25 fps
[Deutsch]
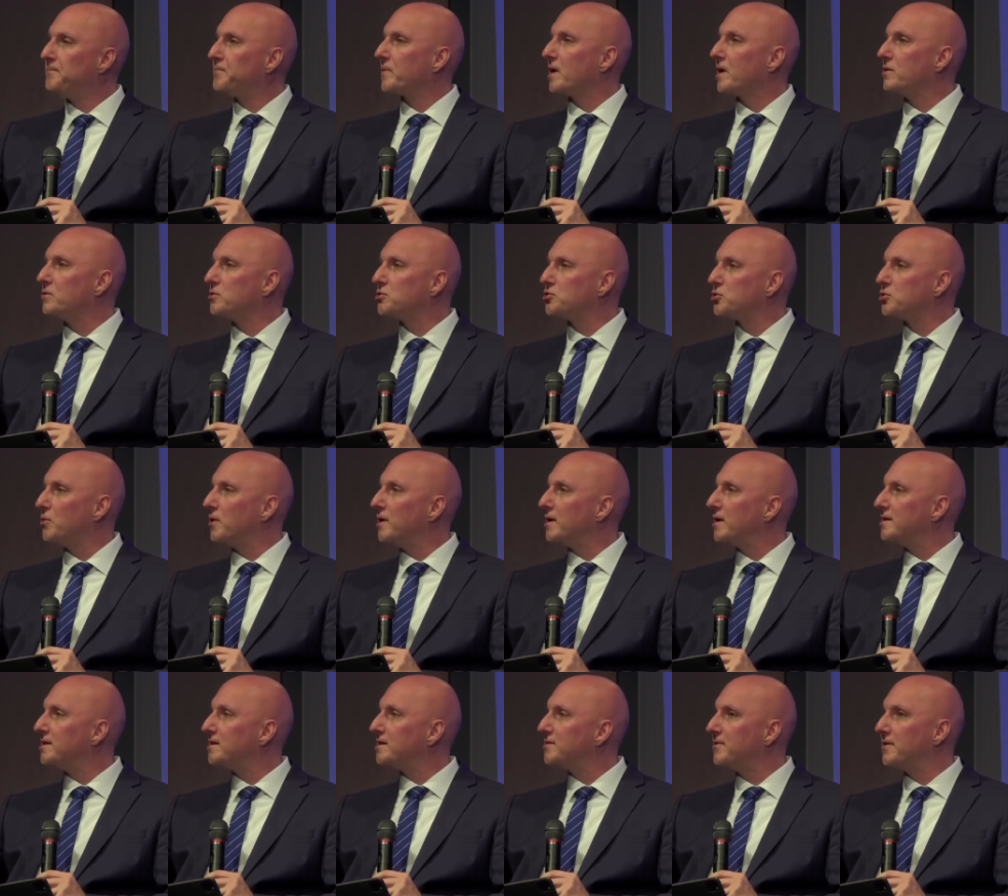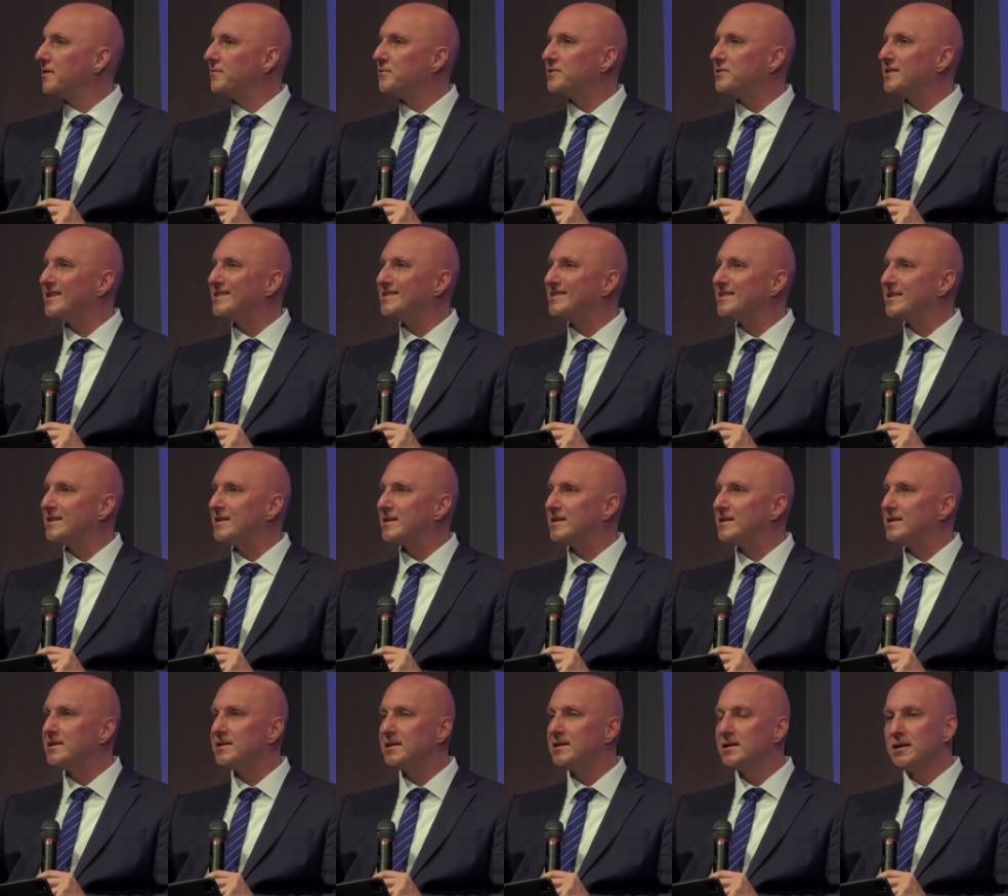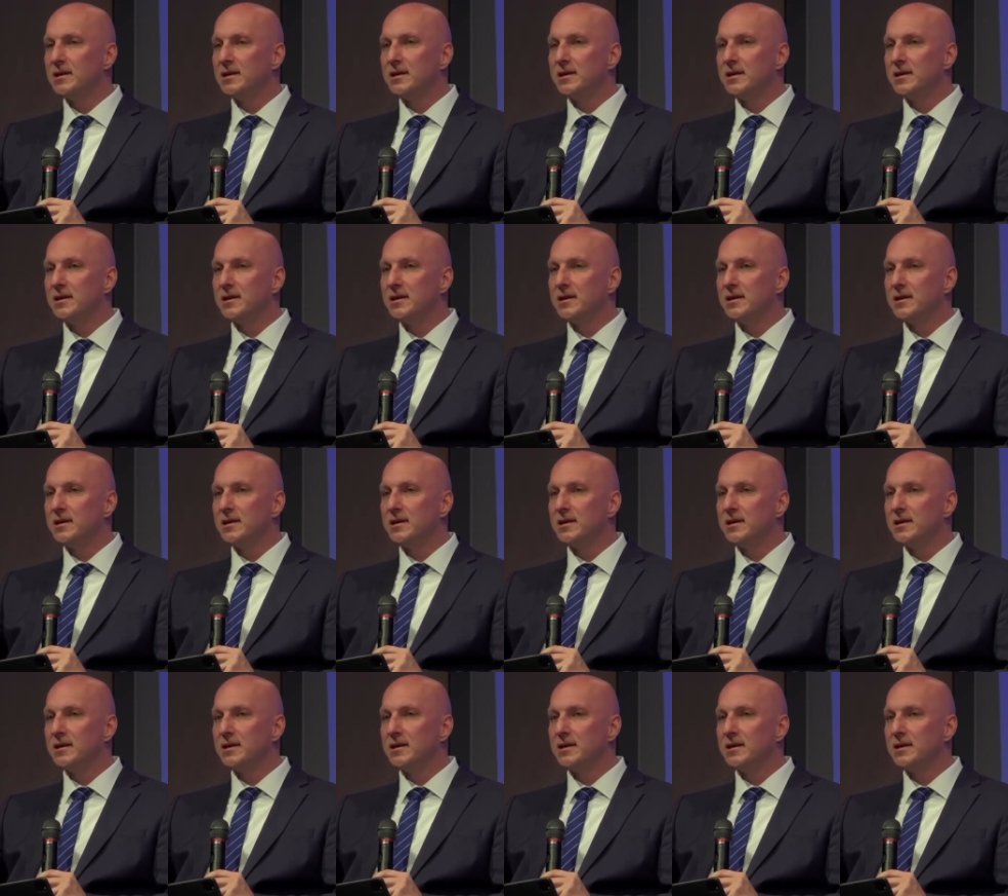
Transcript: Also Steuerrecht werden wir tatsächlich